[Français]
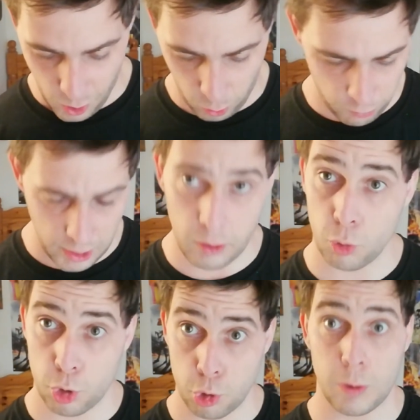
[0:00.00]
donc voilà,
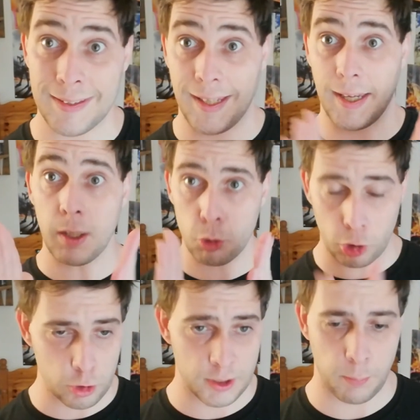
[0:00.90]
donc je suis très
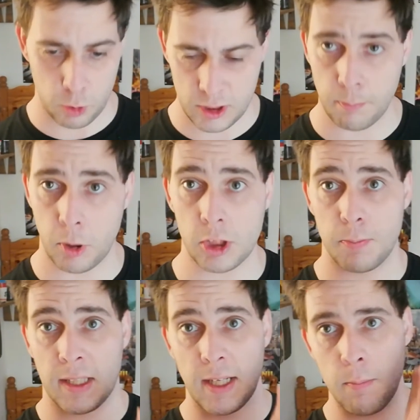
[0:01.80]
content de cette petite box,
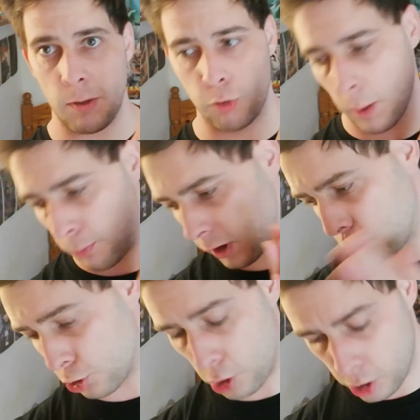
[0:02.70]
mais calmez-vous un peu avec
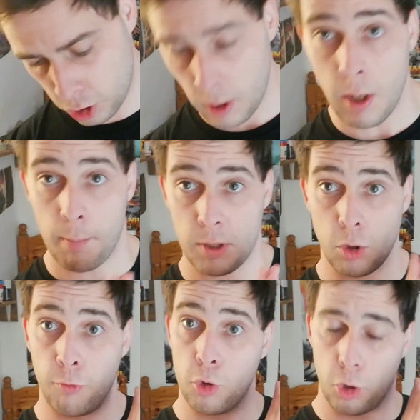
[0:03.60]
le scotch, parce que
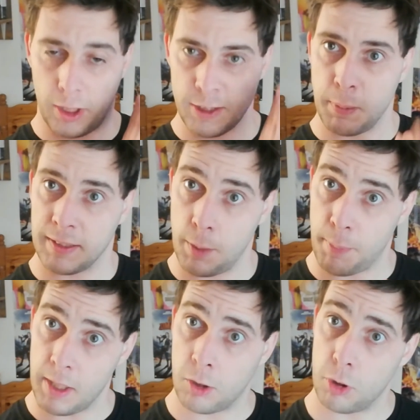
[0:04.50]
vous ne respectez
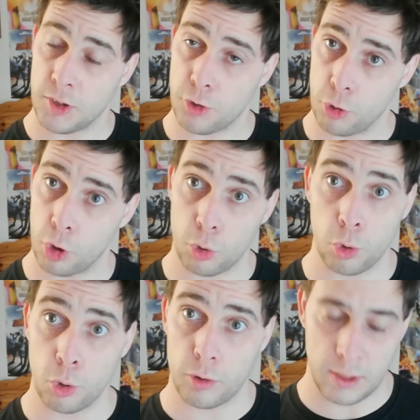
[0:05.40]
pas les collectionneurs
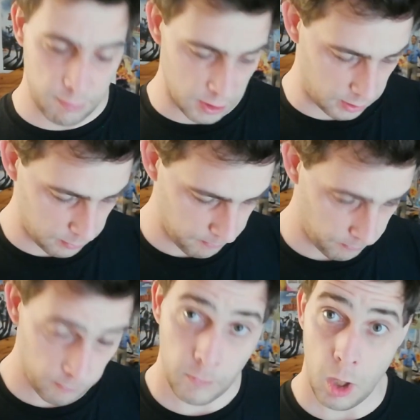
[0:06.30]
de DVD.
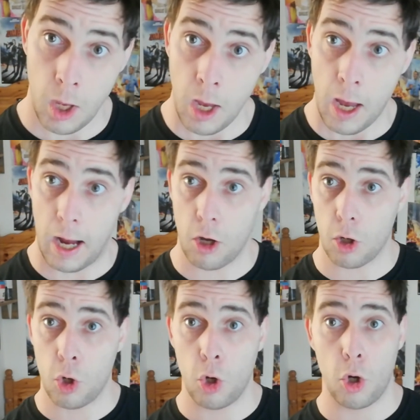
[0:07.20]

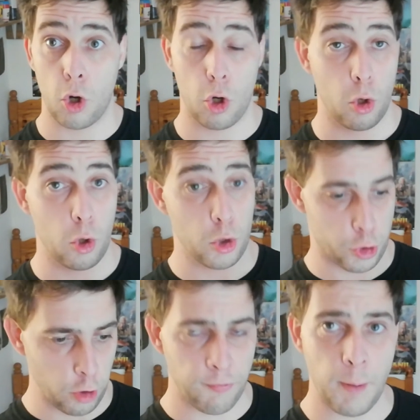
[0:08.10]
Alors, euh,
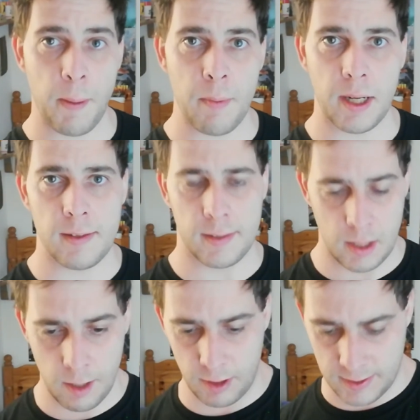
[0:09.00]
je ne vais pas m'arrêter
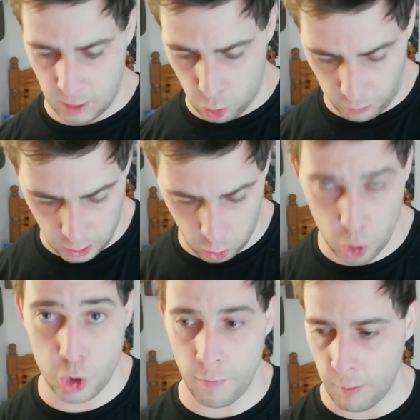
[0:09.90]
là avec cette vidéo.
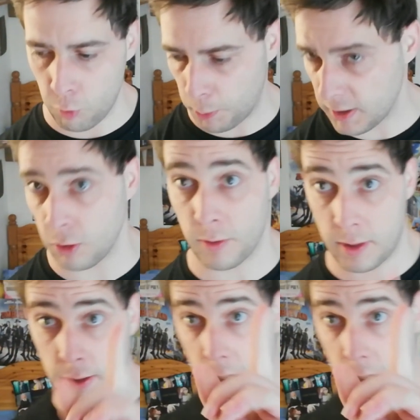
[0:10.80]
Je vais vous présenter,